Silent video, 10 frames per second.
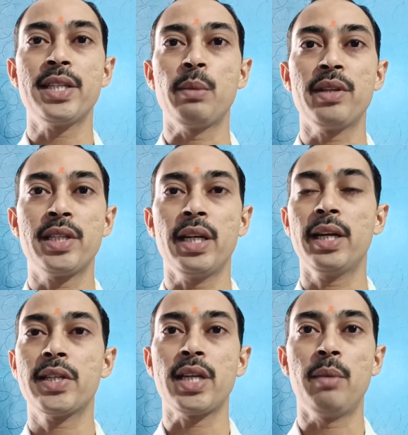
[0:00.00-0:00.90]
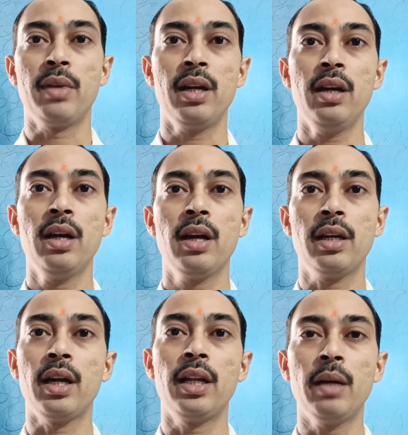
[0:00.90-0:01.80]
समस्या का सामना
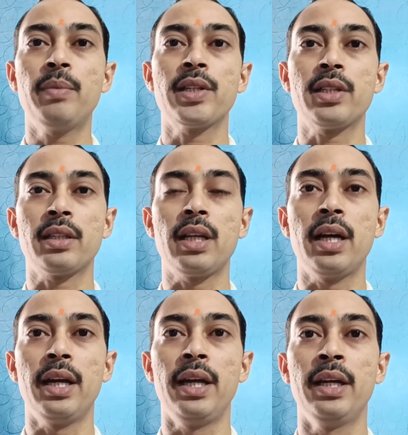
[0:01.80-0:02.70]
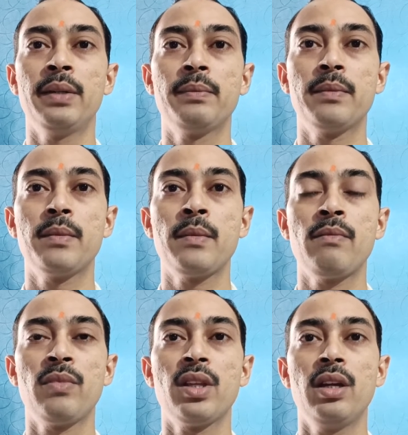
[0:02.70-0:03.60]
करना पड़ सकता है
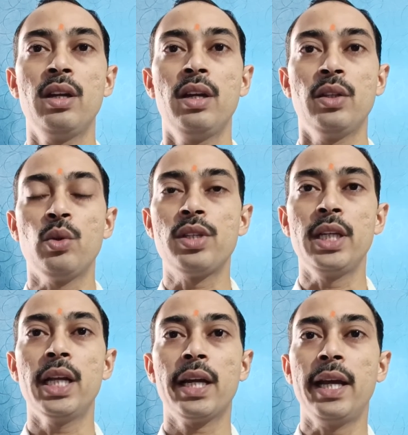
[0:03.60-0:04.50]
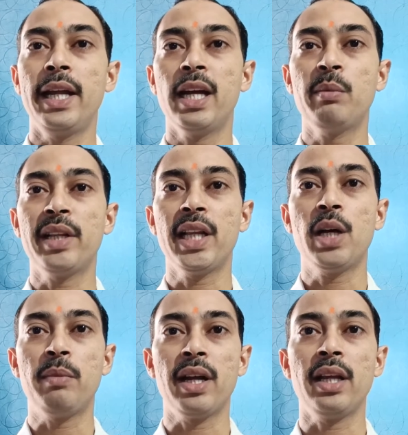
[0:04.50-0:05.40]
तो सीधा कहने का मतलब
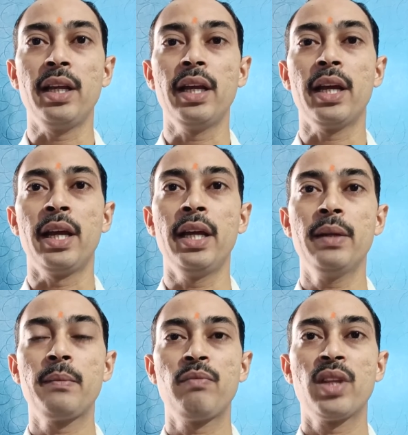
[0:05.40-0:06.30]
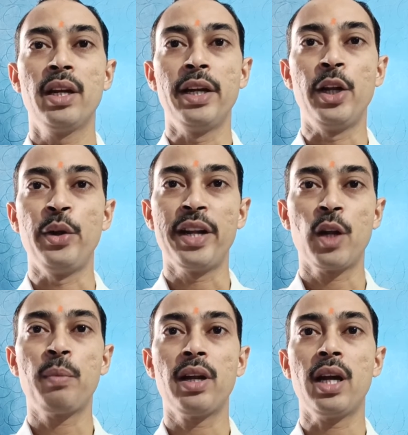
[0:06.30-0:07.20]
हमारा ये है
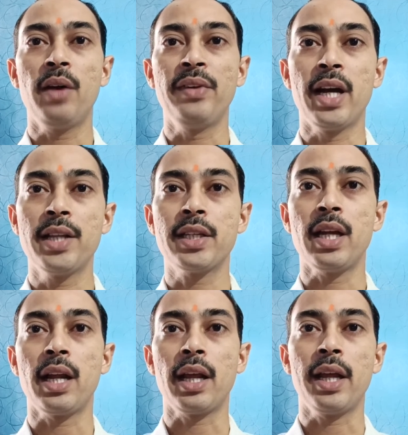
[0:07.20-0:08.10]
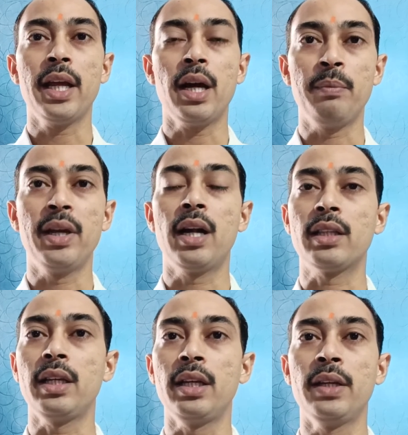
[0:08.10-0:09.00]
ट्विटर पर अभियान चला रहे हैं
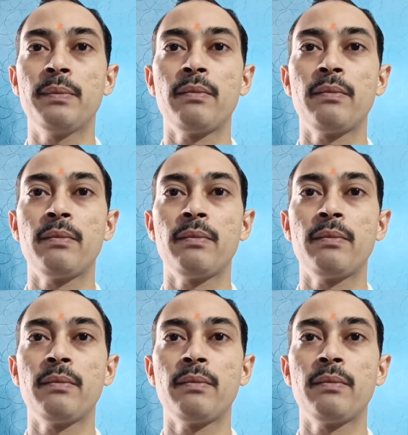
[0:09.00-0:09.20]
अभ्यर्थी